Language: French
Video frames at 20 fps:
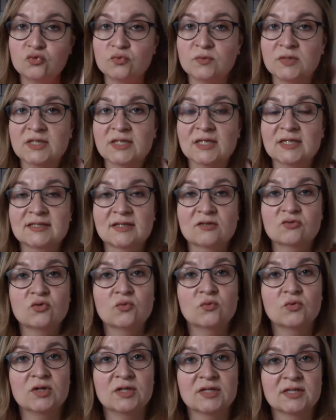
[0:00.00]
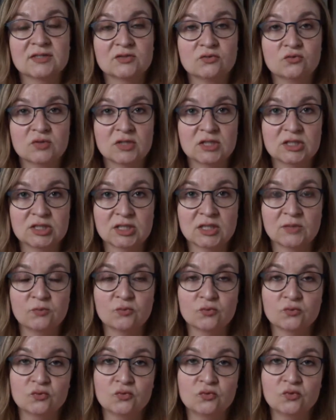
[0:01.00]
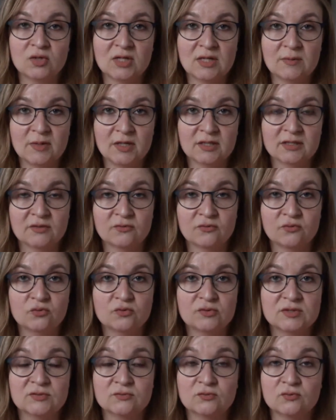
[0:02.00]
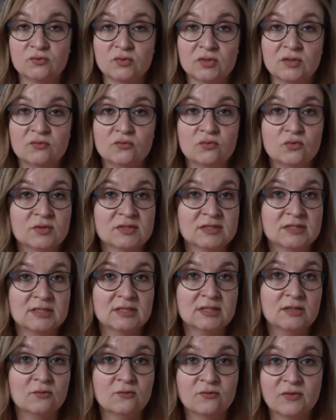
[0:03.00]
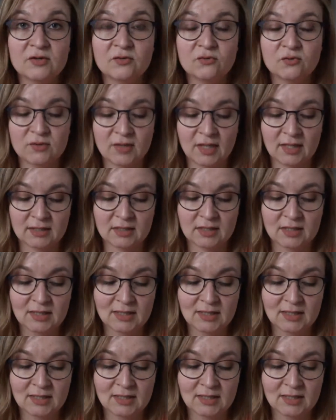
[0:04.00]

Je vous mettrai exactement les questions auxquelles j'ai répondu dans la barre d'infos si vous voulez vous aussi faire ce tag.